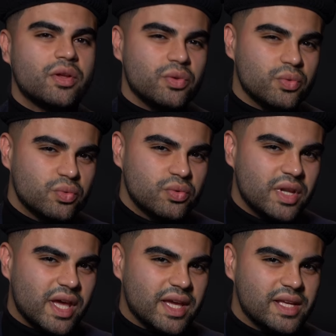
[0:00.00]

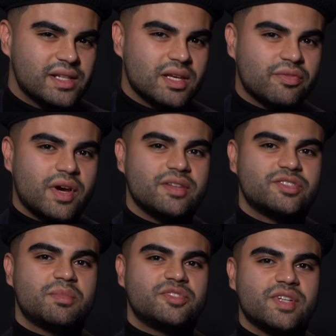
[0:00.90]
Nun erhielt der
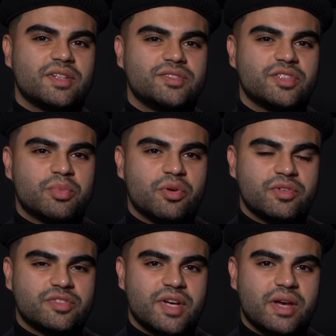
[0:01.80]
verheißene Messias diese
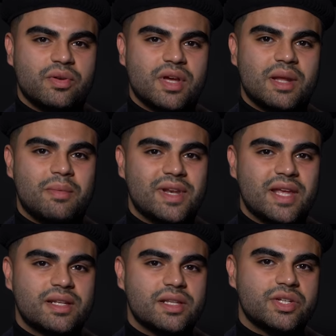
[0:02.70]
Prophezeiung in einem
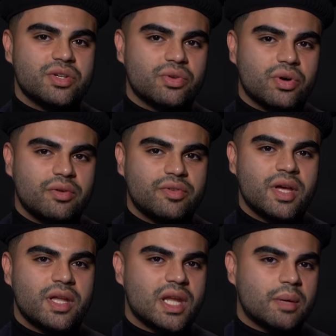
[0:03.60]
ländlichen Dorf
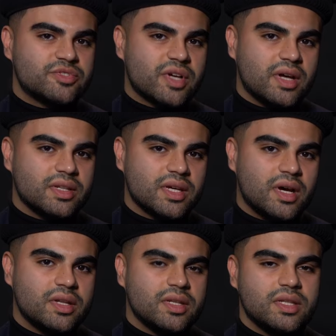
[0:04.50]
namens
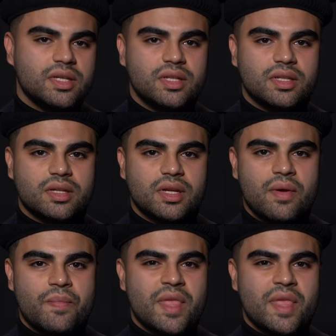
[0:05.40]
Gardian in Indien,